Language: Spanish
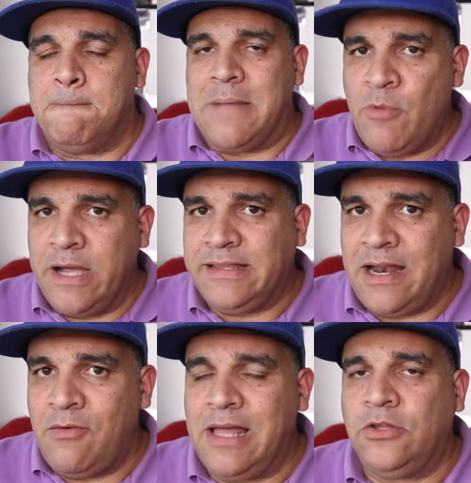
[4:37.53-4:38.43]
Vamos a estar
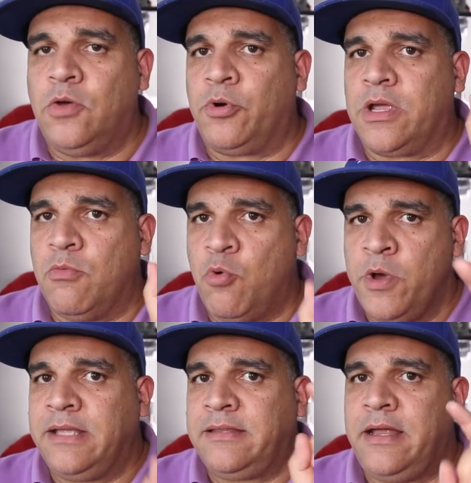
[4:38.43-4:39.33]
hablando porque
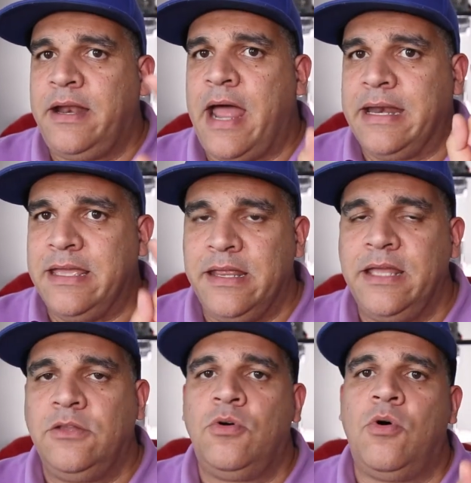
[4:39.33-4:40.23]
voy a estar
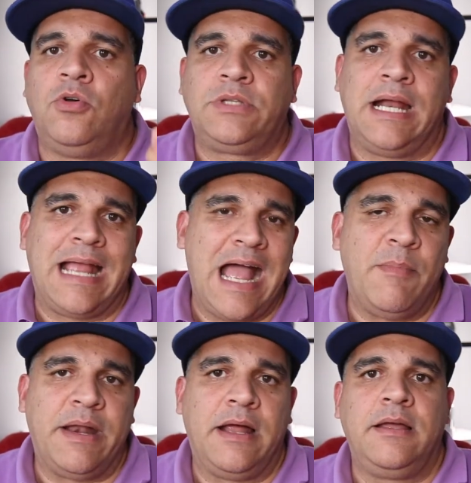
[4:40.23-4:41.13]
adquiriendo otra
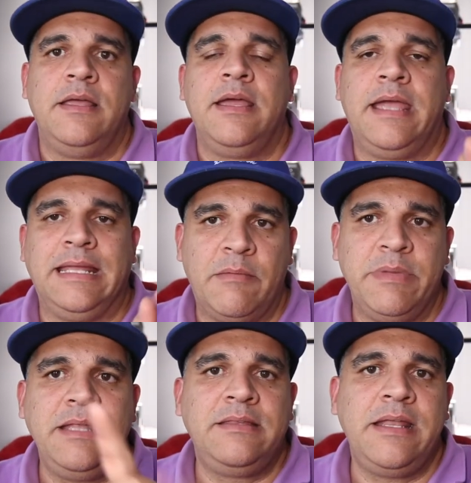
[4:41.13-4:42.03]
cámara que
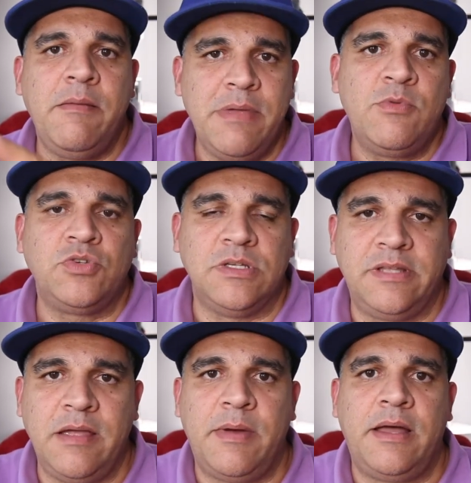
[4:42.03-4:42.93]
también tiene el mismo
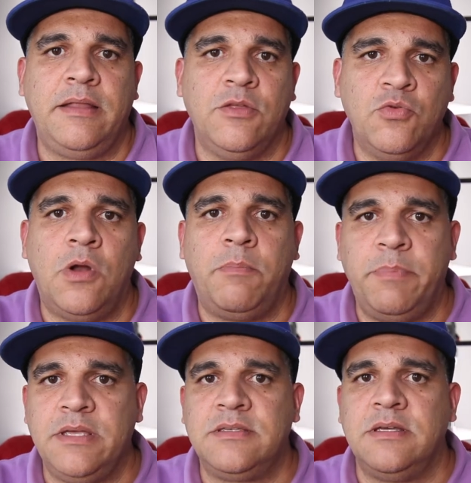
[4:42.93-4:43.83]
sistema de dual
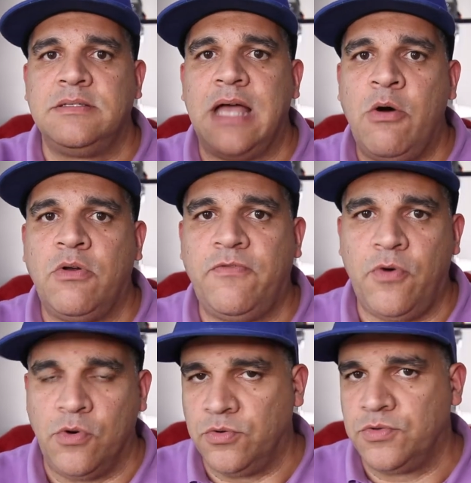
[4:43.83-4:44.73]
pixels
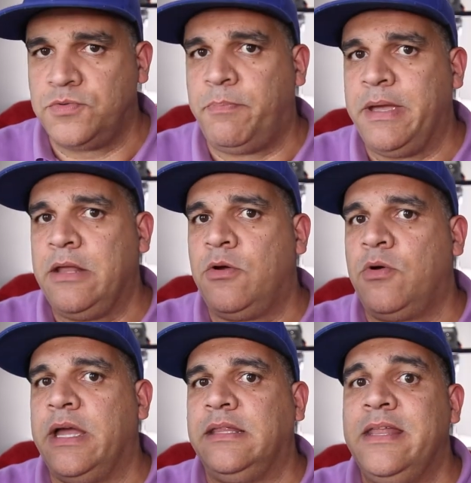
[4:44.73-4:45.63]
autofocus,
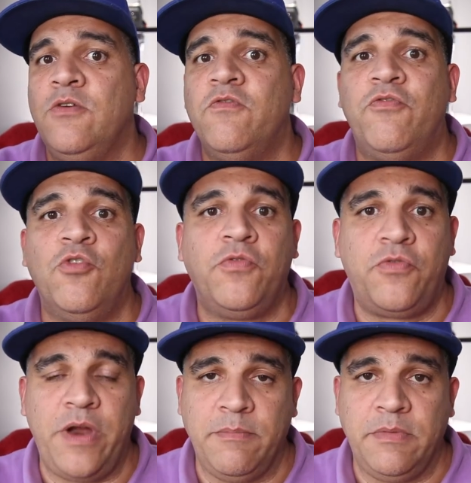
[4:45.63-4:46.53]
pero que tiene un full
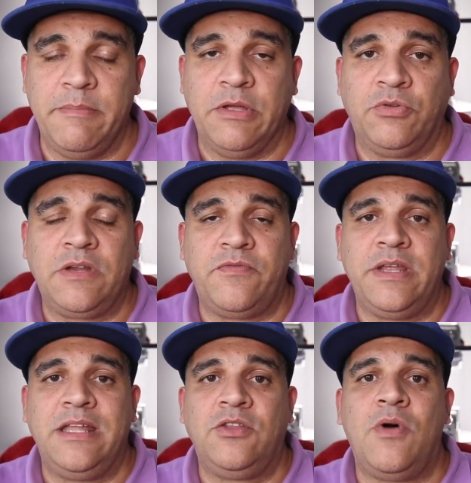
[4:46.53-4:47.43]
frame. Y me estoy
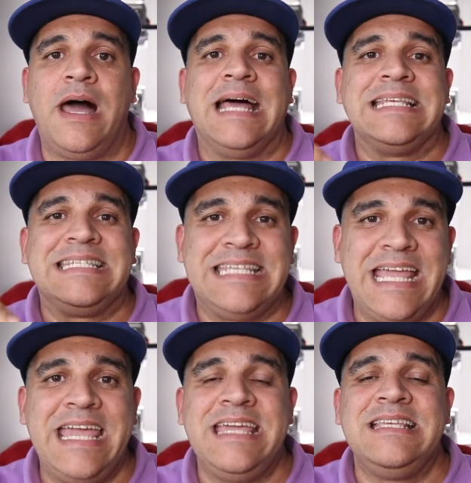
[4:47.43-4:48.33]
refiriendo a la
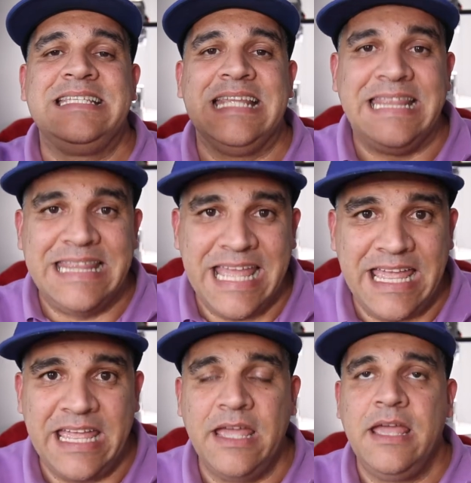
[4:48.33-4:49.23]

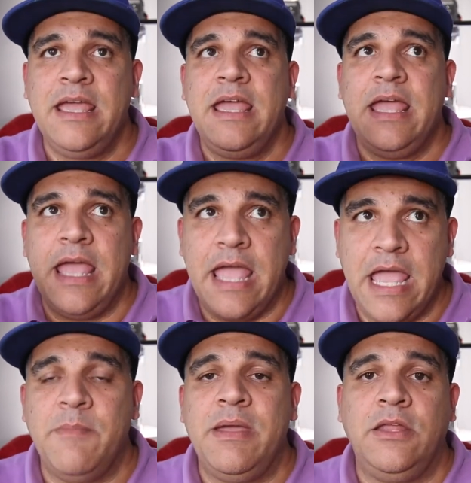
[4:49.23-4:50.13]
6D
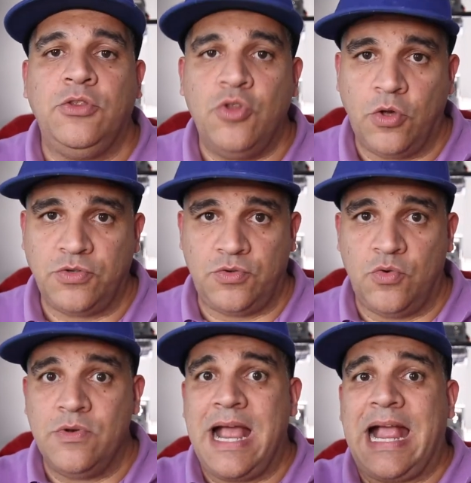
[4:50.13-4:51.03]
M2,
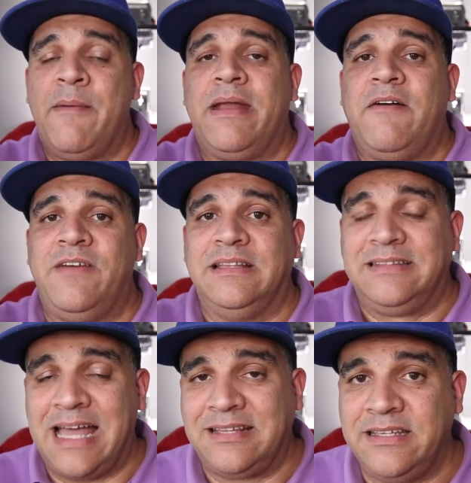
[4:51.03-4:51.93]
una cámara
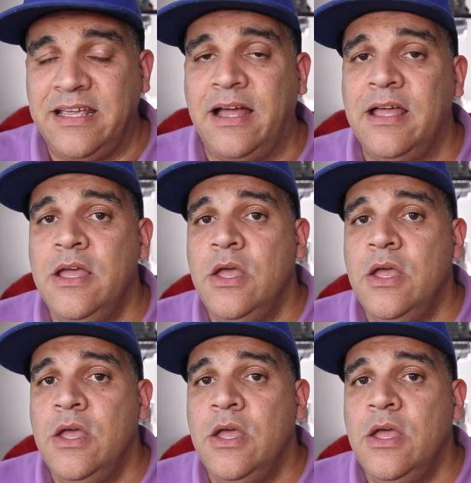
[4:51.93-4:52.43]
fantástica